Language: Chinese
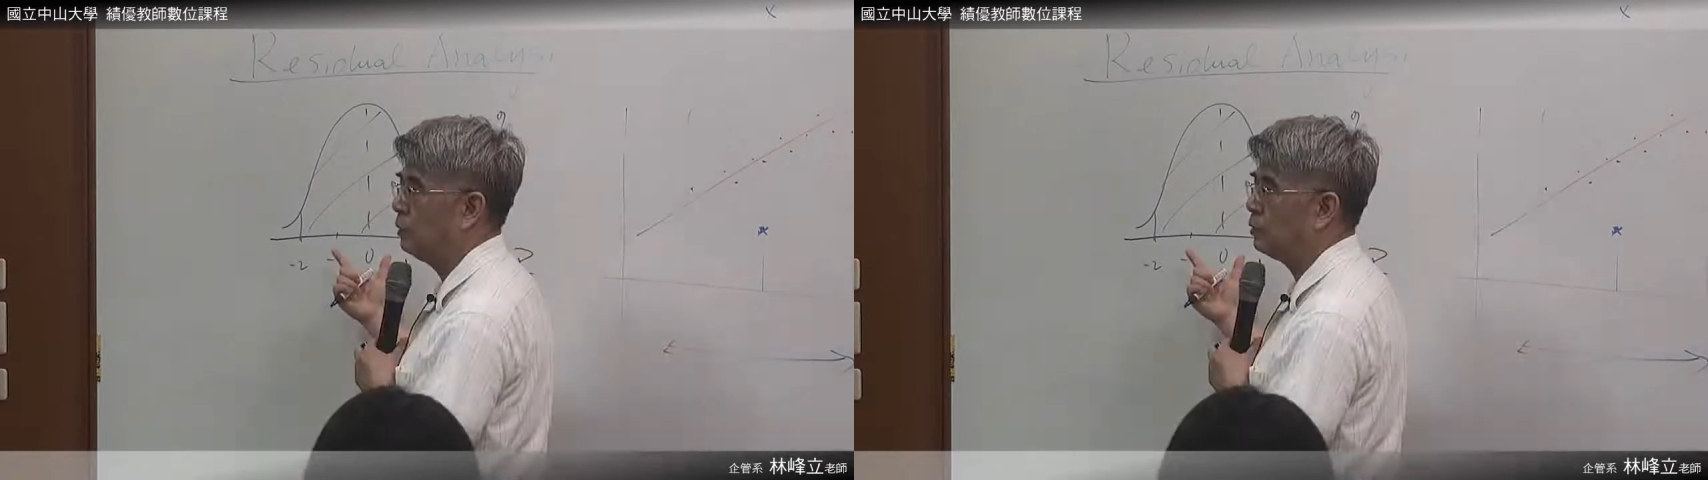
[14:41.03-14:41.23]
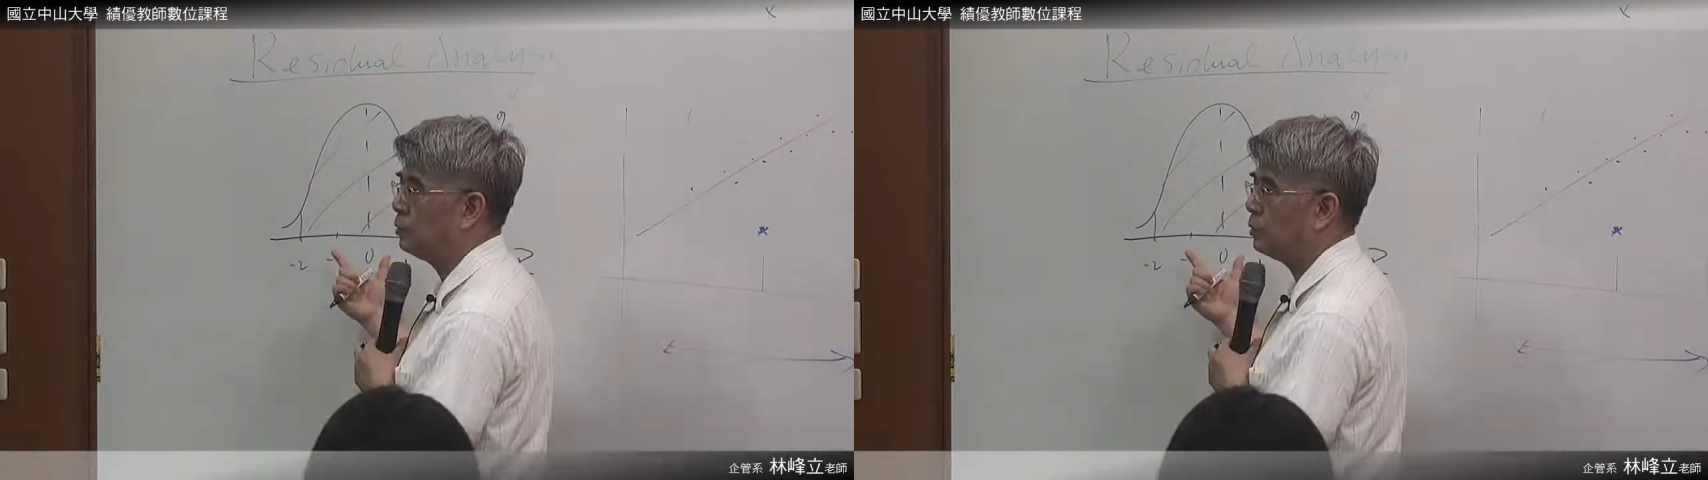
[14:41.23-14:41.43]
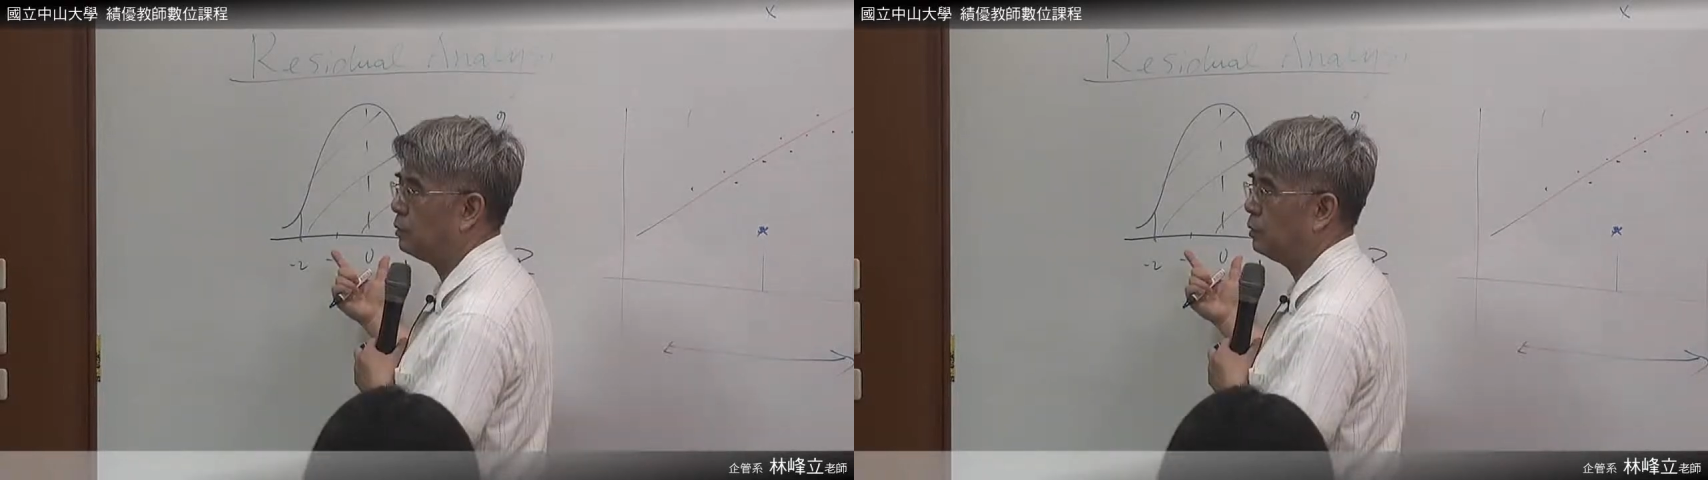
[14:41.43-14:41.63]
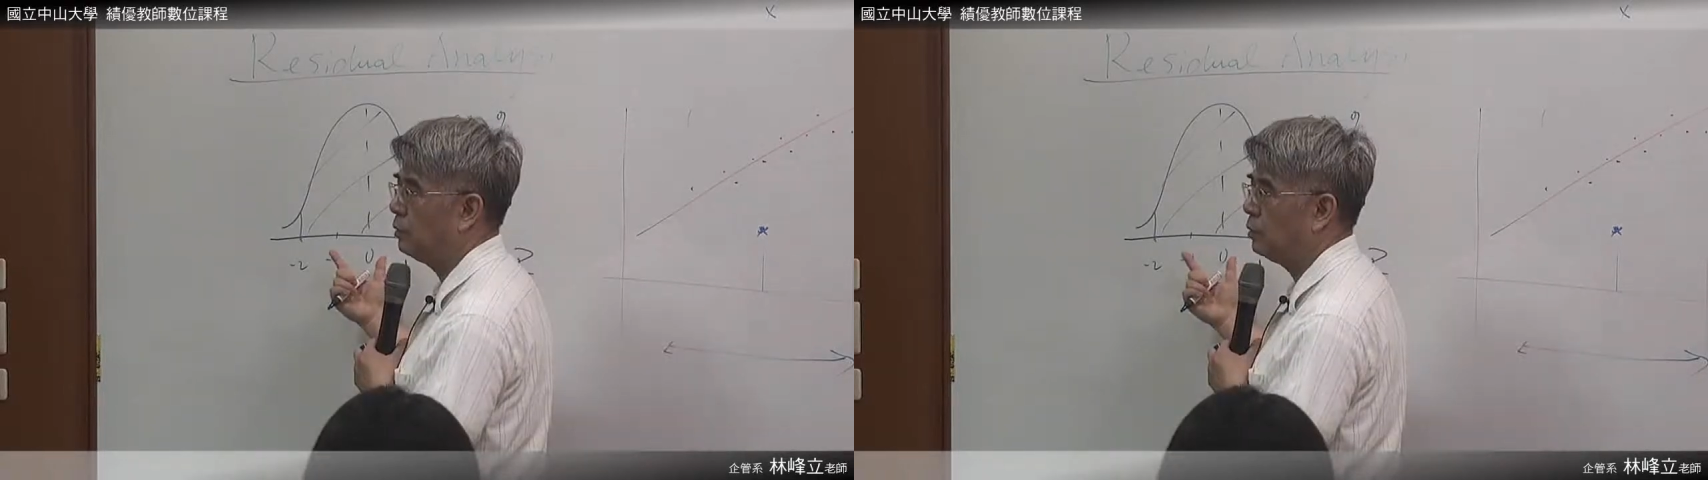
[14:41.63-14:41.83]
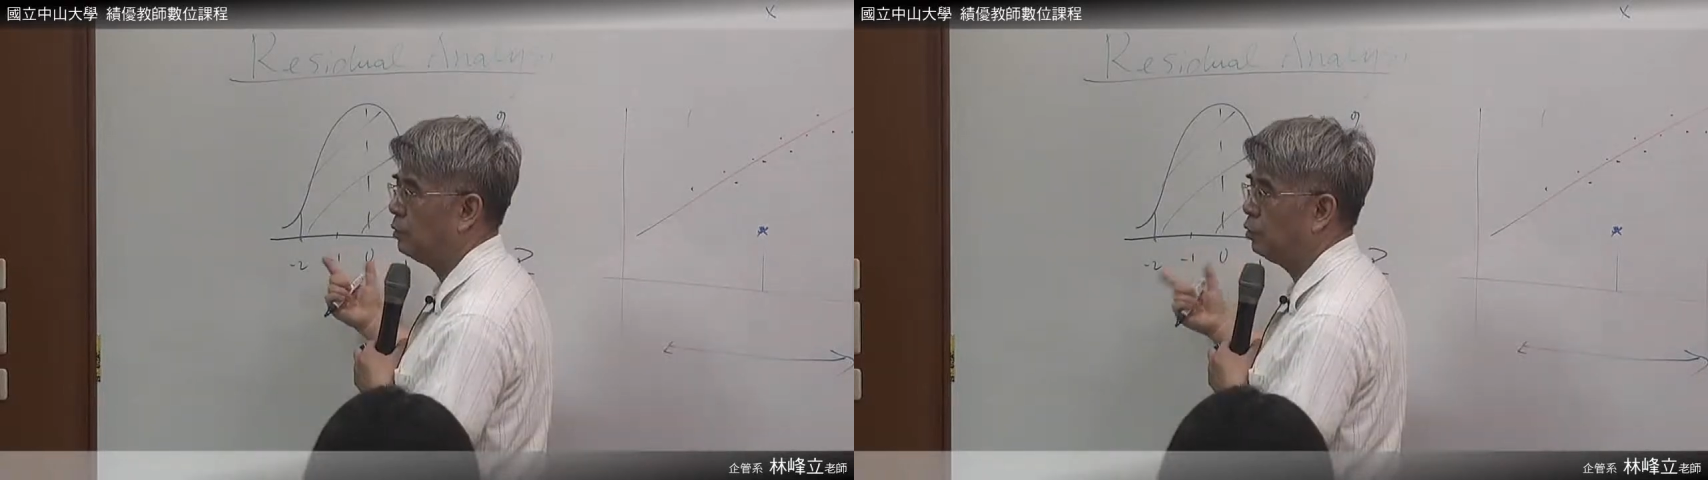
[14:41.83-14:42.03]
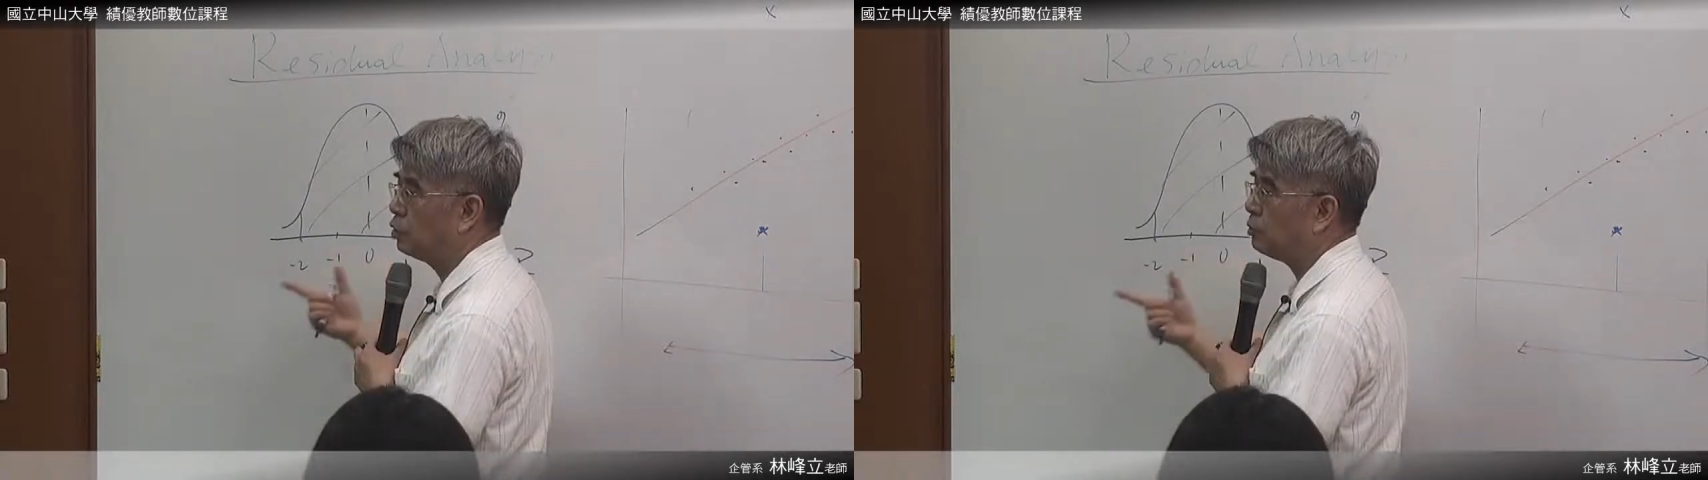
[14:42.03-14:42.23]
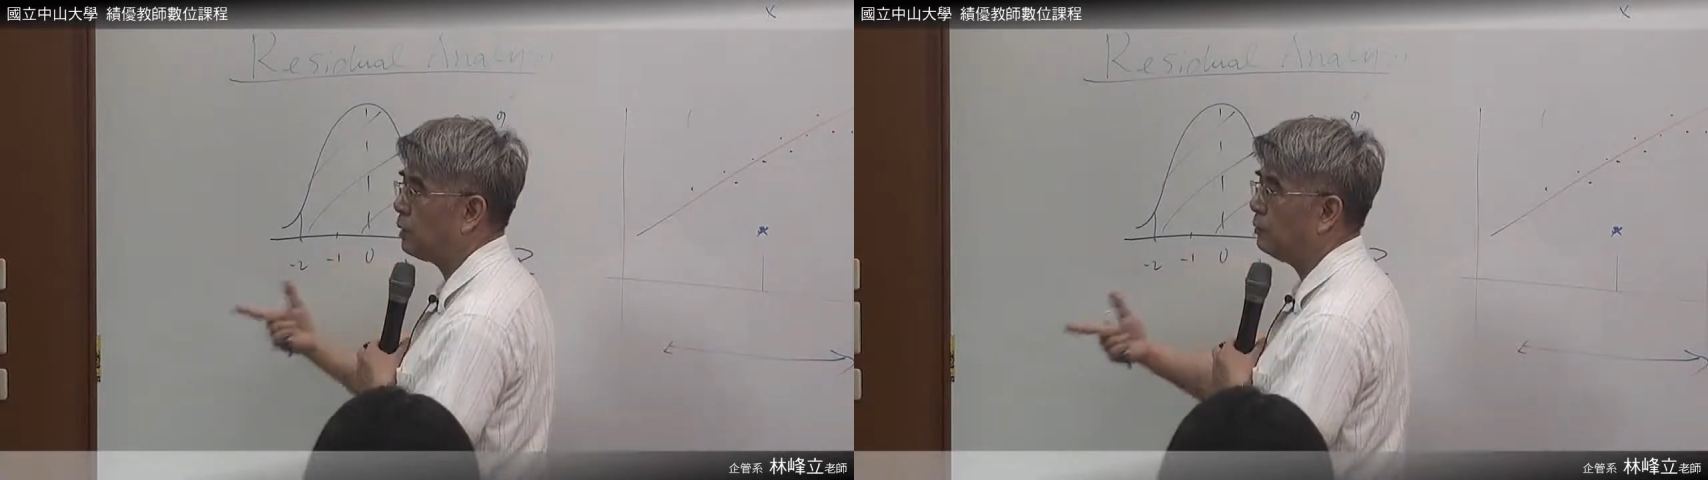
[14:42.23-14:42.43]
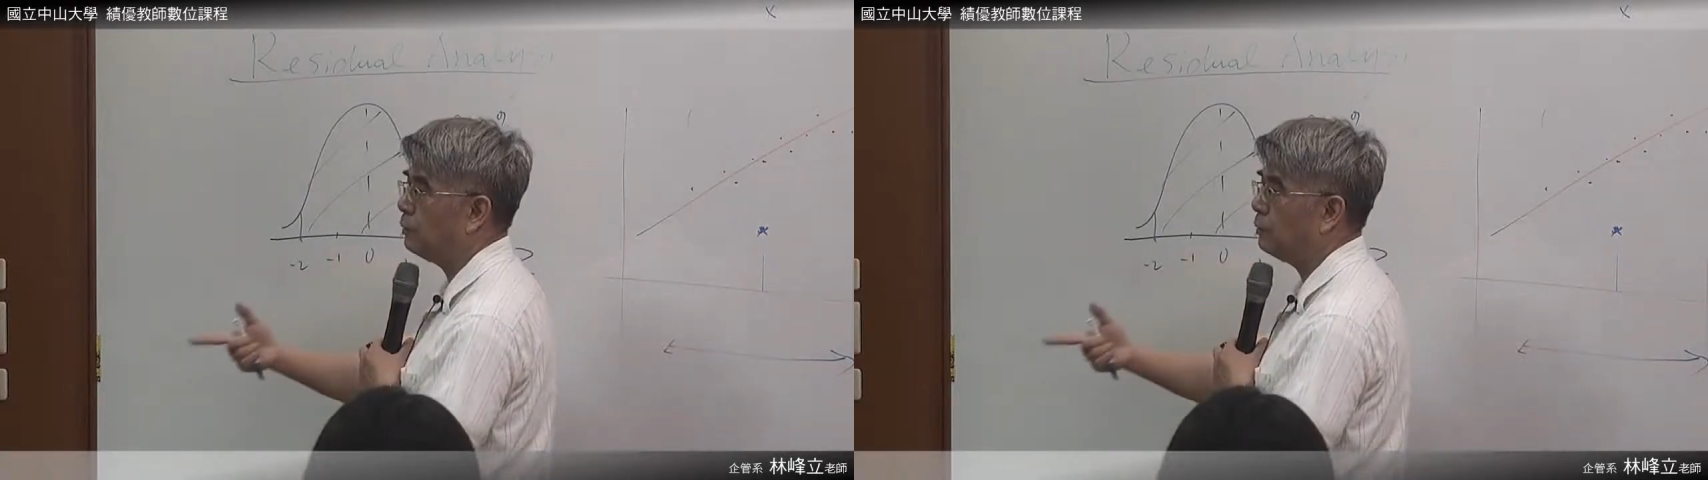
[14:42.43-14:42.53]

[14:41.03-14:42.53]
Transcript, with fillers: 倍是六十八，